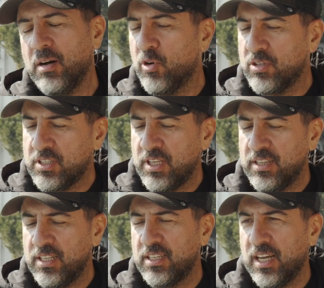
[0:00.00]
Ama orada
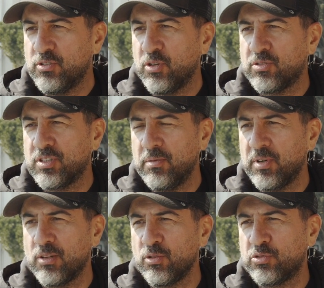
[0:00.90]
kendine dair çok güzel
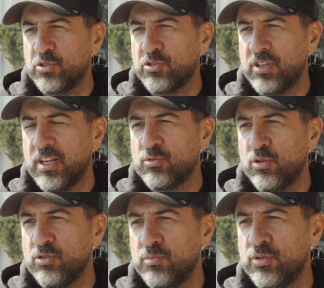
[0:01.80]
bir Anadolu çocuğu olarak
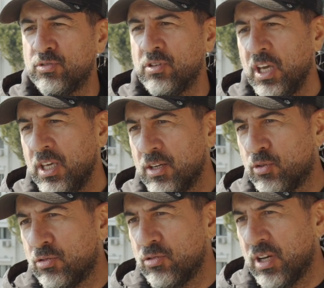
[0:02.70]
doğdun büyüdün. Evet.
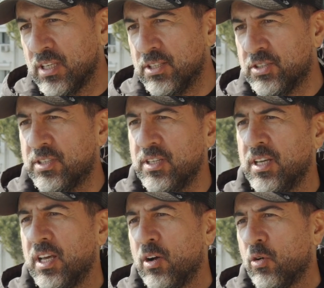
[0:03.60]
İlkokul öyle geçti.